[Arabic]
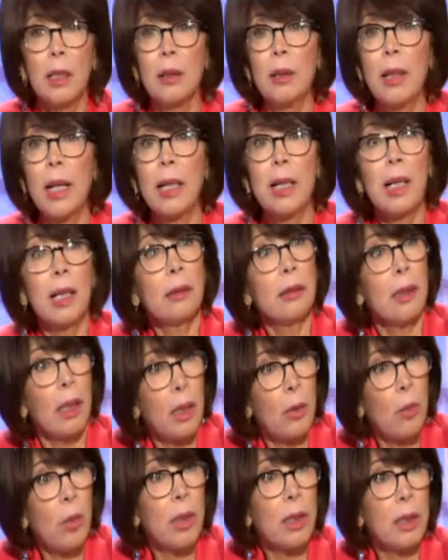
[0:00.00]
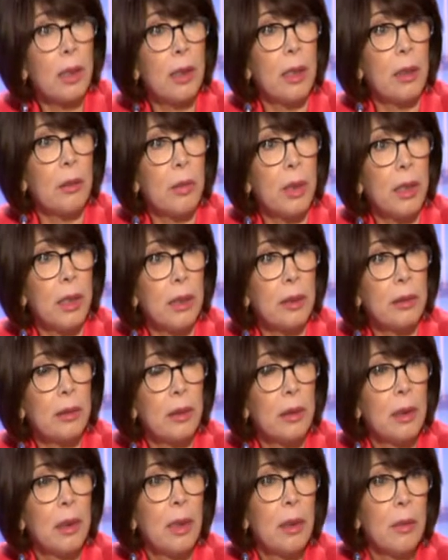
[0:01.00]
رح يعطي عوارض للمريض
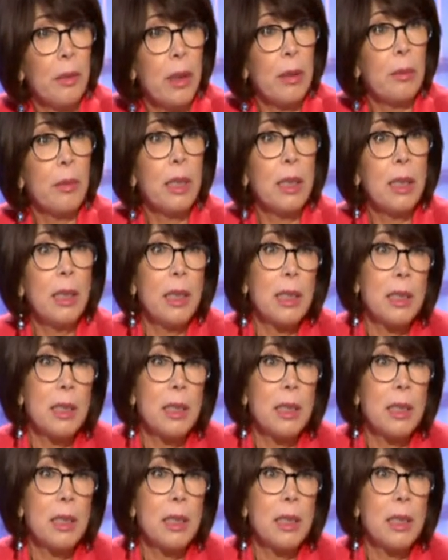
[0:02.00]
بقى المريض